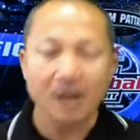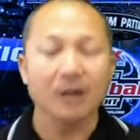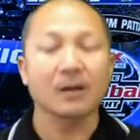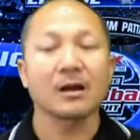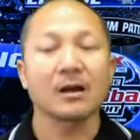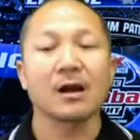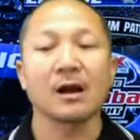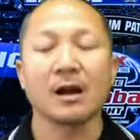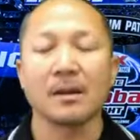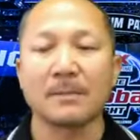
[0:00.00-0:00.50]

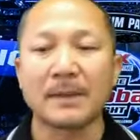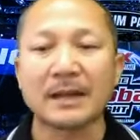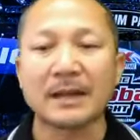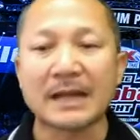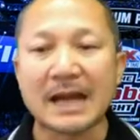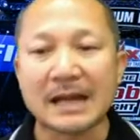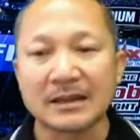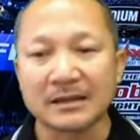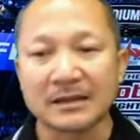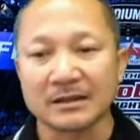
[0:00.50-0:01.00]
ก็ไม่
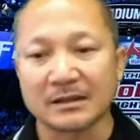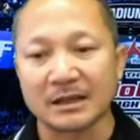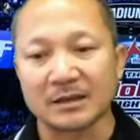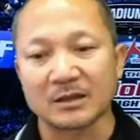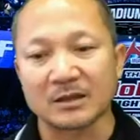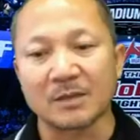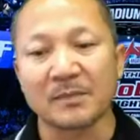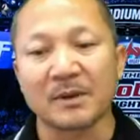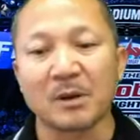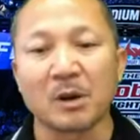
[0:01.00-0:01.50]
น่าจะต้
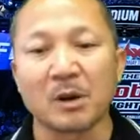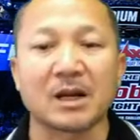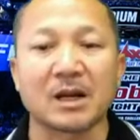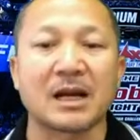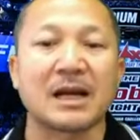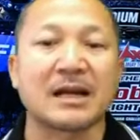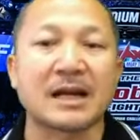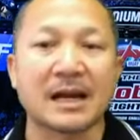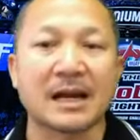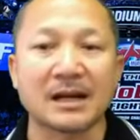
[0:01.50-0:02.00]
องไปงดขนา
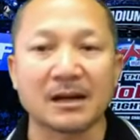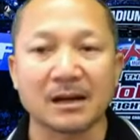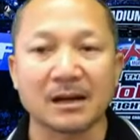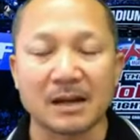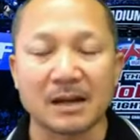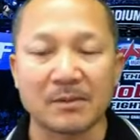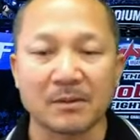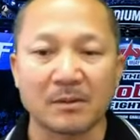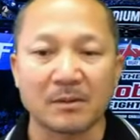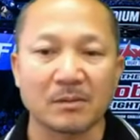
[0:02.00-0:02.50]
ดนั้นนะครับ
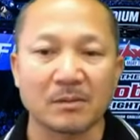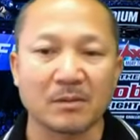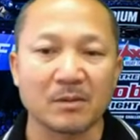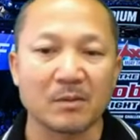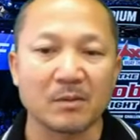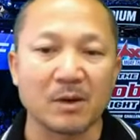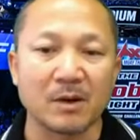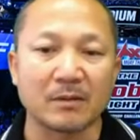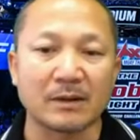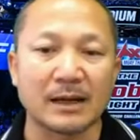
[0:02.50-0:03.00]
เพราะว่าผมก็ม
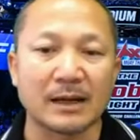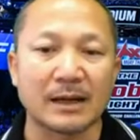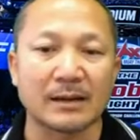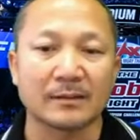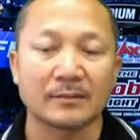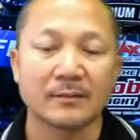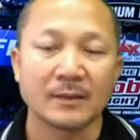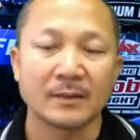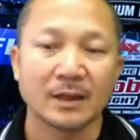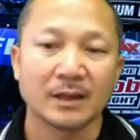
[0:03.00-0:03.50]
องว่า
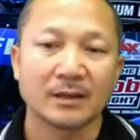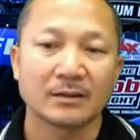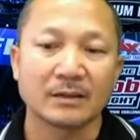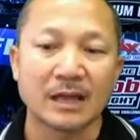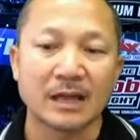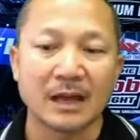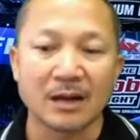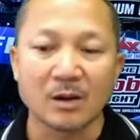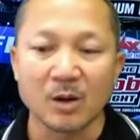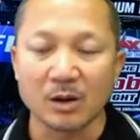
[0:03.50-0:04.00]

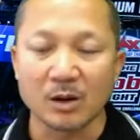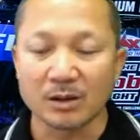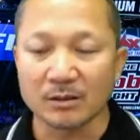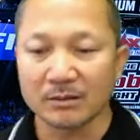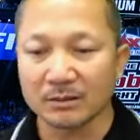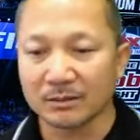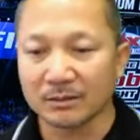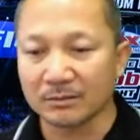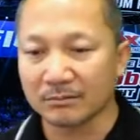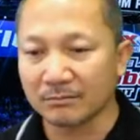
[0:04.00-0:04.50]
ถ้างด
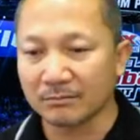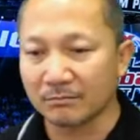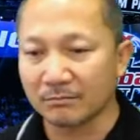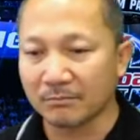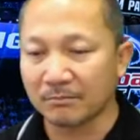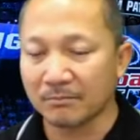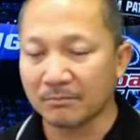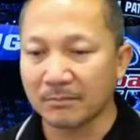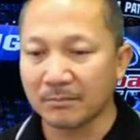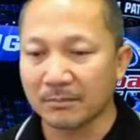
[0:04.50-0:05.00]

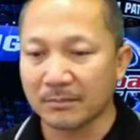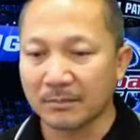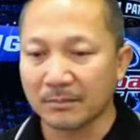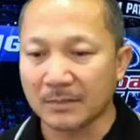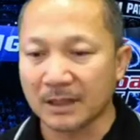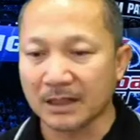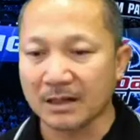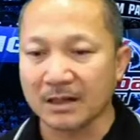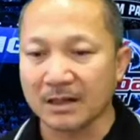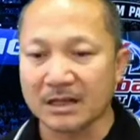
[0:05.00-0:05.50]
มัน
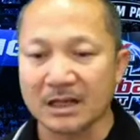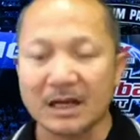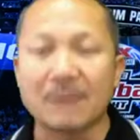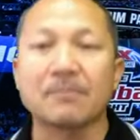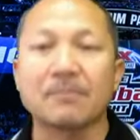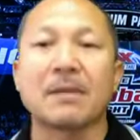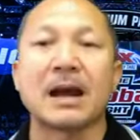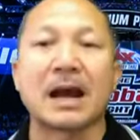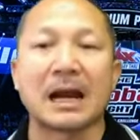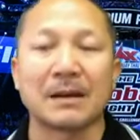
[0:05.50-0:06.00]
ก็จะลำ
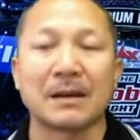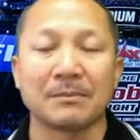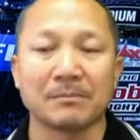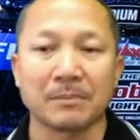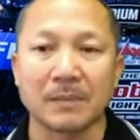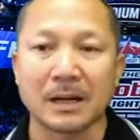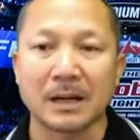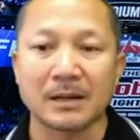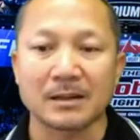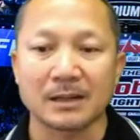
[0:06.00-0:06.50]
บากกั
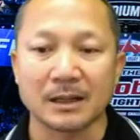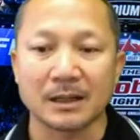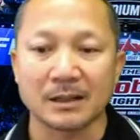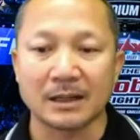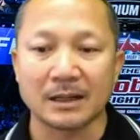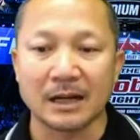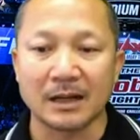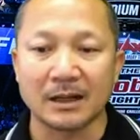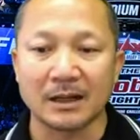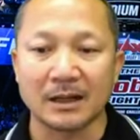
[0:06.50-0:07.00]
น
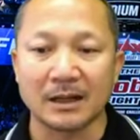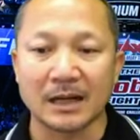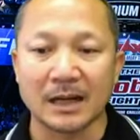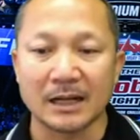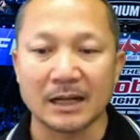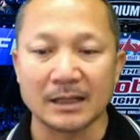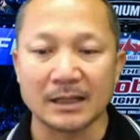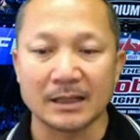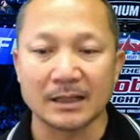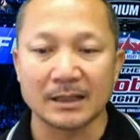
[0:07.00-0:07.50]

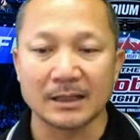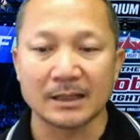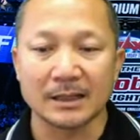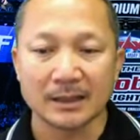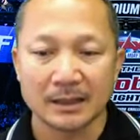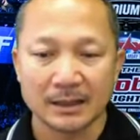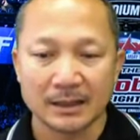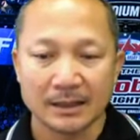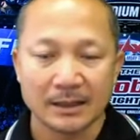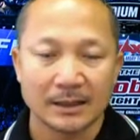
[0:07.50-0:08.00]

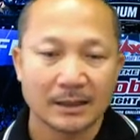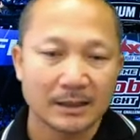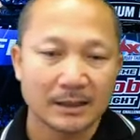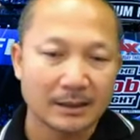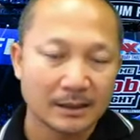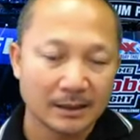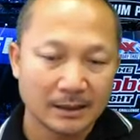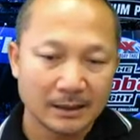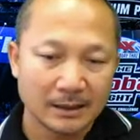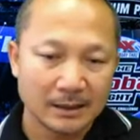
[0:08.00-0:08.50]

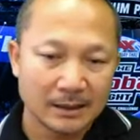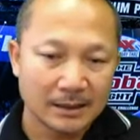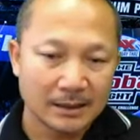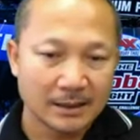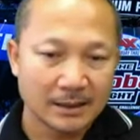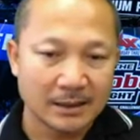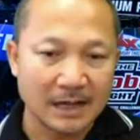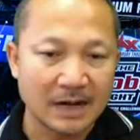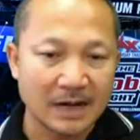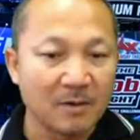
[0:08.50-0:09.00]

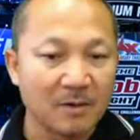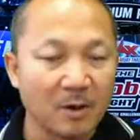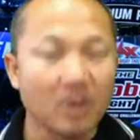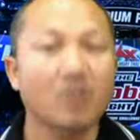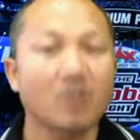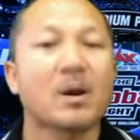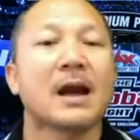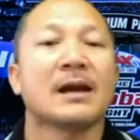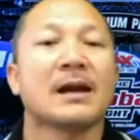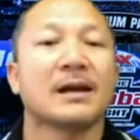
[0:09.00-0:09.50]
ในวงก
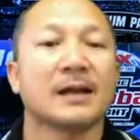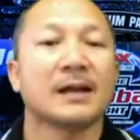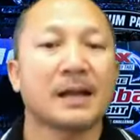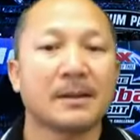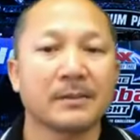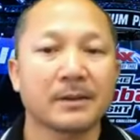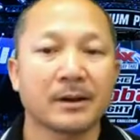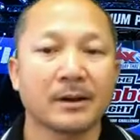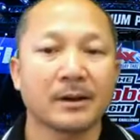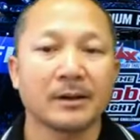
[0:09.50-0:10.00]
ว้างนะครับ
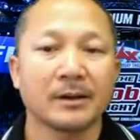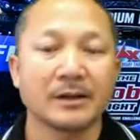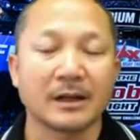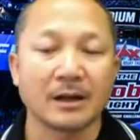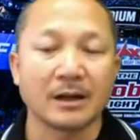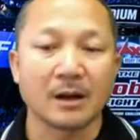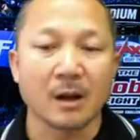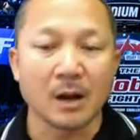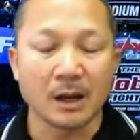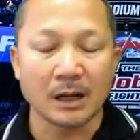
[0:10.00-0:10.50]
ก็อย่าง
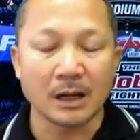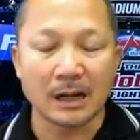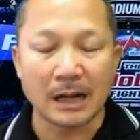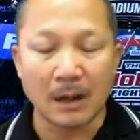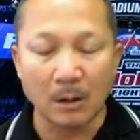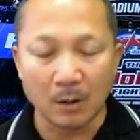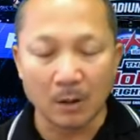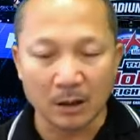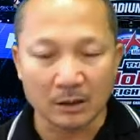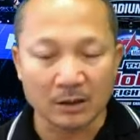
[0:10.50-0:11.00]
น้อยเรา
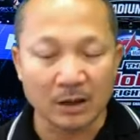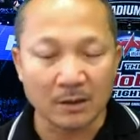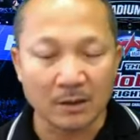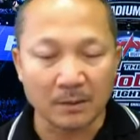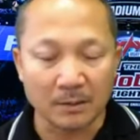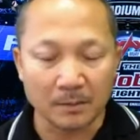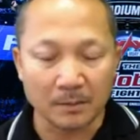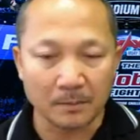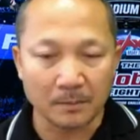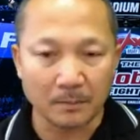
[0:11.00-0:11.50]
ก็ต้อง
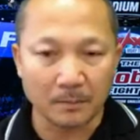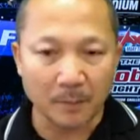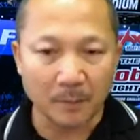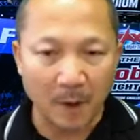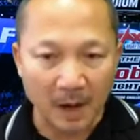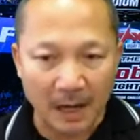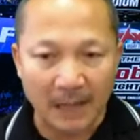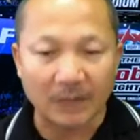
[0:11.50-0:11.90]
ป้องกัน